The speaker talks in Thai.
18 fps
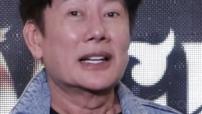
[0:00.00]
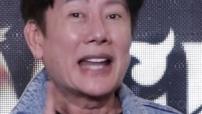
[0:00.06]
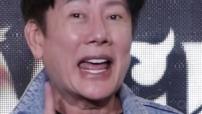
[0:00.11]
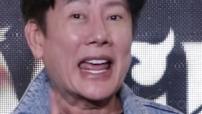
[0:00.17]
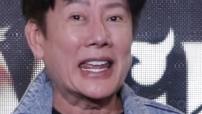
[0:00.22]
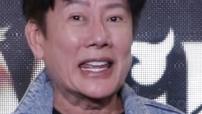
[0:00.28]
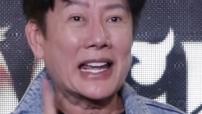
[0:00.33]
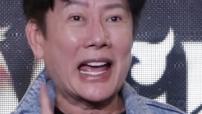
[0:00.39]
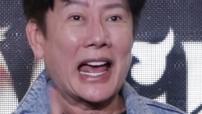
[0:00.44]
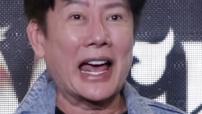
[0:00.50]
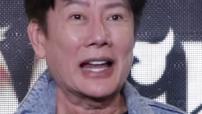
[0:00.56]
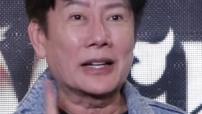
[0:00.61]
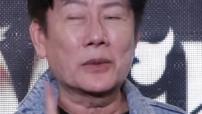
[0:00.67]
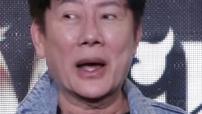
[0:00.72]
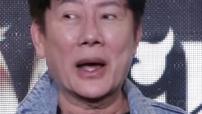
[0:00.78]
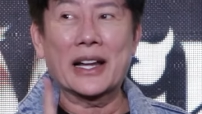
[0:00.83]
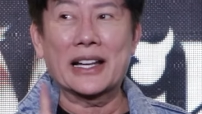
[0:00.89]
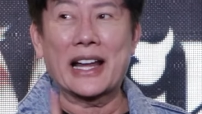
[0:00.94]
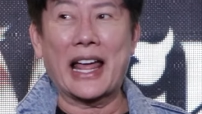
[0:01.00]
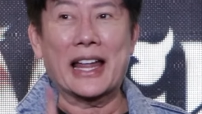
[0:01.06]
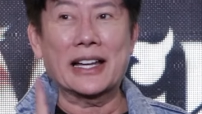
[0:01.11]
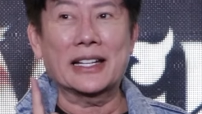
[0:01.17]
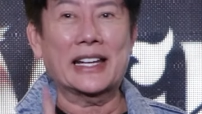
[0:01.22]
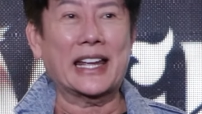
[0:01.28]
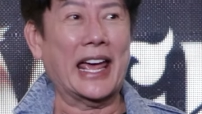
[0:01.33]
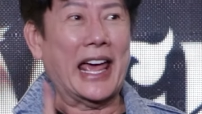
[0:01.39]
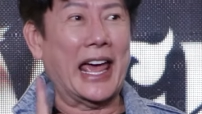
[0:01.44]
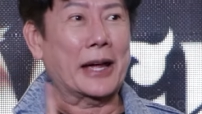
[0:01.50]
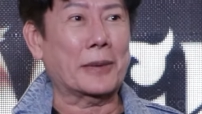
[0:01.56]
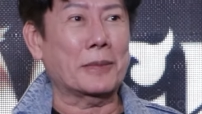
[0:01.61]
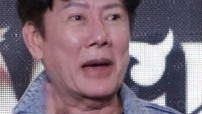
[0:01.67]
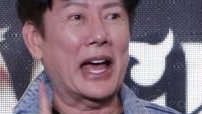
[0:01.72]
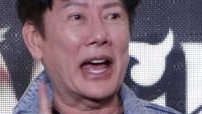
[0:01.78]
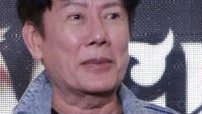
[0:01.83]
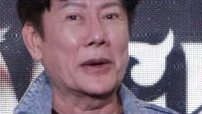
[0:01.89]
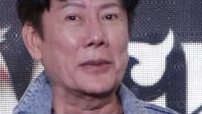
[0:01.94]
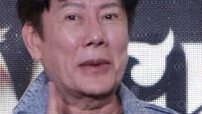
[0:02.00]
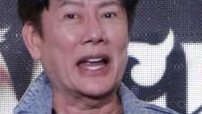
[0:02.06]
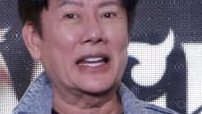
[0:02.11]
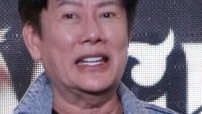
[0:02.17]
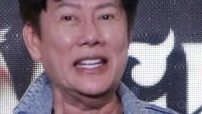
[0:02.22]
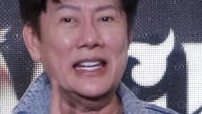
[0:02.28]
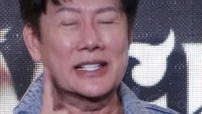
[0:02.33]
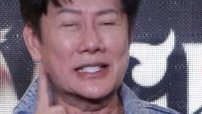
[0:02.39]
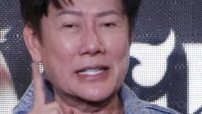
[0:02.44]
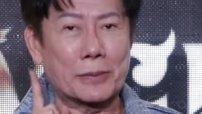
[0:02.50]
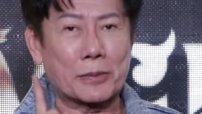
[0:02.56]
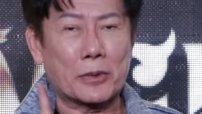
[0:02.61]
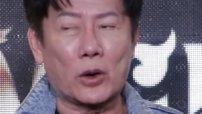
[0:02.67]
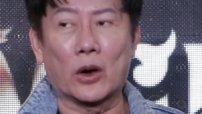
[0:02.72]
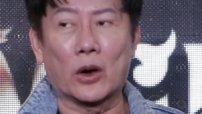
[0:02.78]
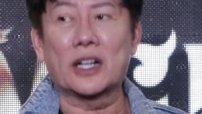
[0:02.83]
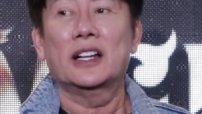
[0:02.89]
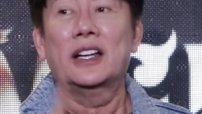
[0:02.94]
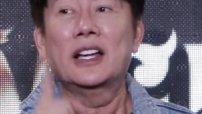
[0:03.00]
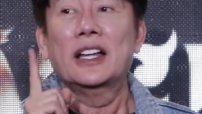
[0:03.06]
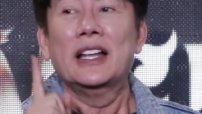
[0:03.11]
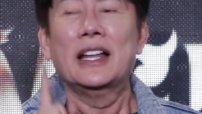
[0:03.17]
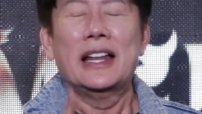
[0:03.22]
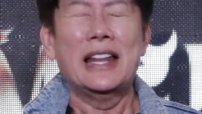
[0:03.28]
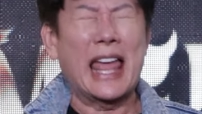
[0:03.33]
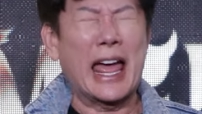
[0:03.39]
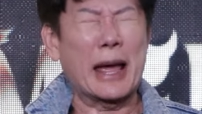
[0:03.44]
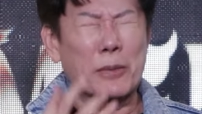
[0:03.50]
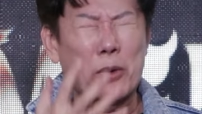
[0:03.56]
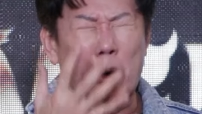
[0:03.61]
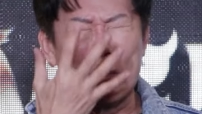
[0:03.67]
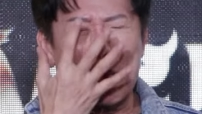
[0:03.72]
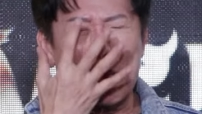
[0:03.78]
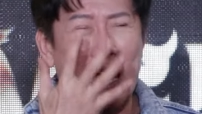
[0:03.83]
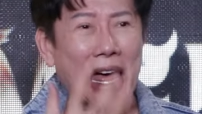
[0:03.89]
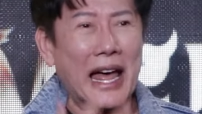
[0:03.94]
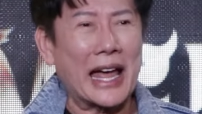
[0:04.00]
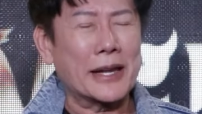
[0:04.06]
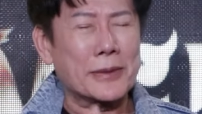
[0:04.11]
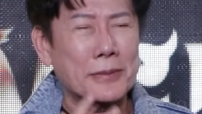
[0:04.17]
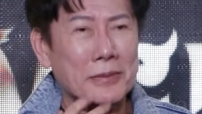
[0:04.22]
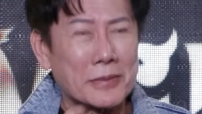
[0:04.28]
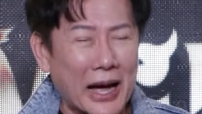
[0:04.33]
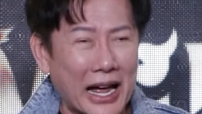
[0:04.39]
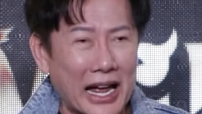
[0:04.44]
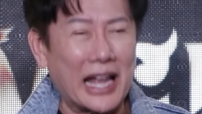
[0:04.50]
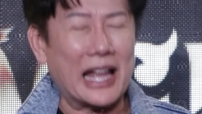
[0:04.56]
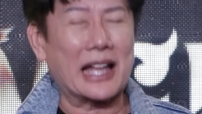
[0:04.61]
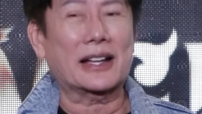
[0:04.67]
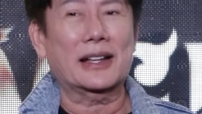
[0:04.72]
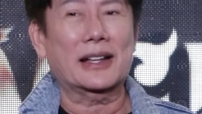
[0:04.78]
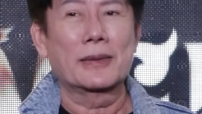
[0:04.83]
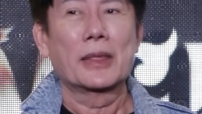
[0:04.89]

ในงานวันนั้นแขกมาประมาณยี่สิบคนและผมอายมาก